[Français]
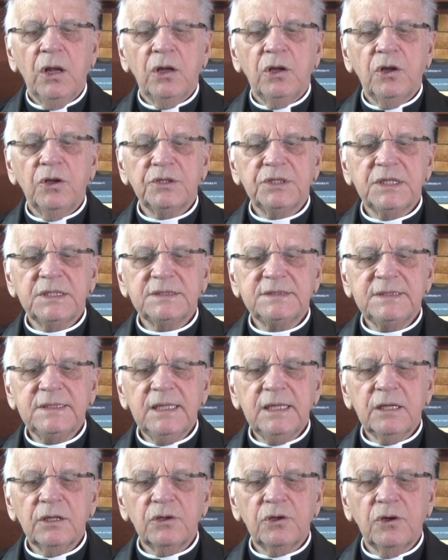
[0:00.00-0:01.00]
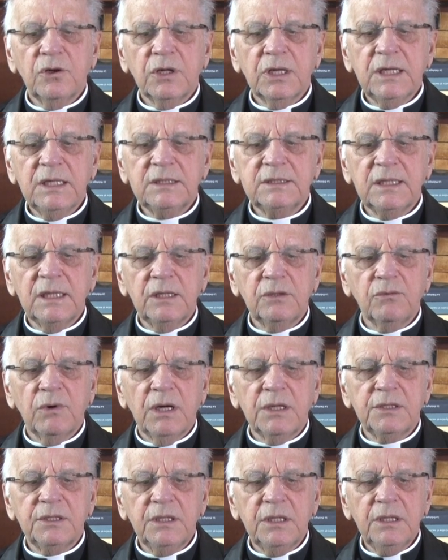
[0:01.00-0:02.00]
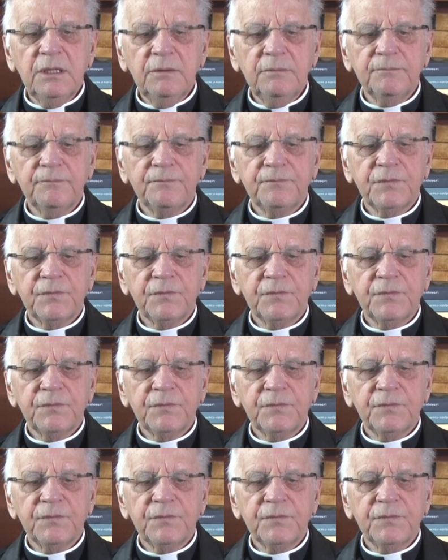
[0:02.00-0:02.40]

le désir l'aurait éloigné,